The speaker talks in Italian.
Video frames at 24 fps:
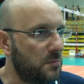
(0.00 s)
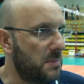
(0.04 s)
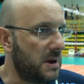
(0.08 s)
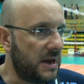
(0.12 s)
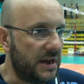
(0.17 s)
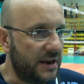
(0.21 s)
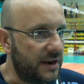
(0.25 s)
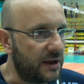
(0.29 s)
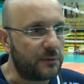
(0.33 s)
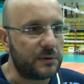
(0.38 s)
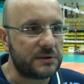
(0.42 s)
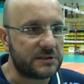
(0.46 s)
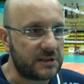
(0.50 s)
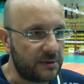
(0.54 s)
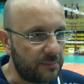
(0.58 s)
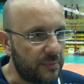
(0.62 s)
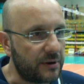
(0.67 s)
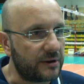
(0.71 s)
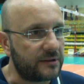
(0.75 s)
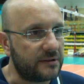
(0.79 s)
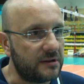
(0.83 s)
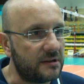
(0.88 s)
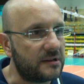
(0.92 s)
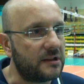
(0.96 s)
bene questa
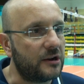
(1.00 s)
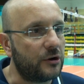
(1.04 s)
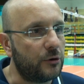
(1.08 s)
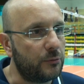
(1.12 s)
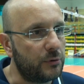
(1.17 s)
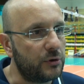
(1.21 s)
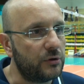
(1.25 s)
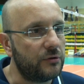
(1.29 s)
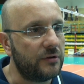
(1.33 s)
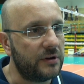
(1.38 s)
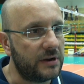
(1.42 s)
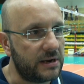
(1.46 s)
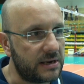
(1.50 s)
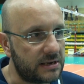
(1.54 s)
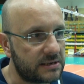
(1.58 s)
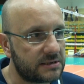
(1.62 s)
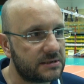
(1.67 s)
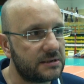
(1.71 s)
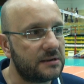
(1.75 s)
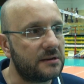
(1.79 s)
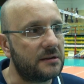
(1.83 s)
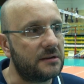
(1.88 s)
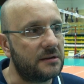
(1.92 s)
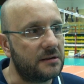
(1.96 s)
partita come doveva
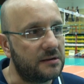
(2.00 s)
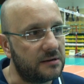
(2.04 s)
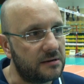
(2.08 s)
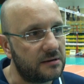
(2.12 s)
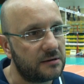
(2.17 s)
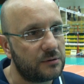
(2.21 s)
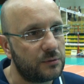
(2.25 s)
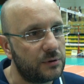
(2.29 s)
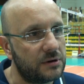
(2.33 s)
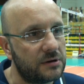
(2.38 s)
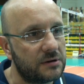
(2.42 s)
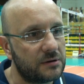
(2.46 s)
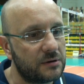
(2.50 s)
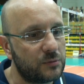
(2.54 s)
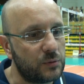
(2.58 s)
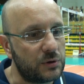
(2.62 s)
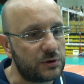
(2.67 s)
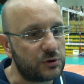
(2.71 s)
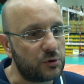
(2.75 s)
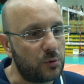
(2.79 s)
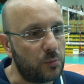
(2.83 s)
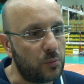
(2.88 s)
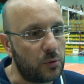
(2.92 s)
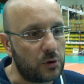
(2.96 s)
essere, quindi
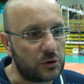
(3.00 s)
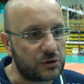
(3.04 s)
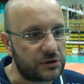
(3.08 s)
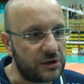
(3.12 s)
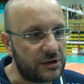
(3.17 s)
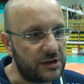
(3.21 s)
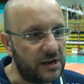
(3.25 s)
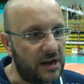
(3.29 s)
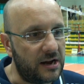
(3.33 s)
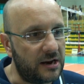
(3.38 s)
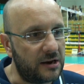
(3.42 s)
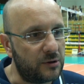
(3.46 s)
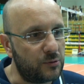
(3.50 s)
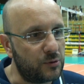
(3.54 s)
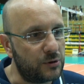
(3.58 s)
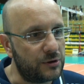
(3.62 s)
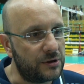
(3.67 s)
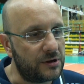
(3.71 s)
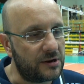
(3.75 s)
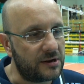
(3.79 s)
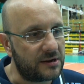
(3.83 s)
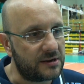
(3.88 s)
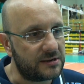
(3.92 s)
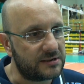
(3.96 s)
questo è un buon segnale, vuol
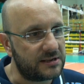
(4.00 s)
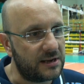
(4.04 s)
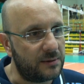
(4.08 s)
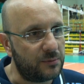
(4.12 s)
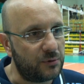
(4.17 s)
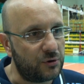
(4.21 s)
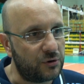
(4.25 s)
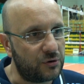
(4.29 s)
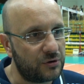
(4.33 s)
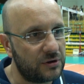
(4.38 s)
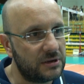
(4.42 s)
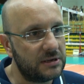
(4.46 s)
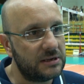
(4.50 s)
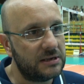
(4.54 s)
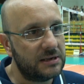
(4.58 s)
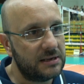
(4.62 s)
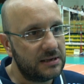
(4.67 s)
dire che stiamo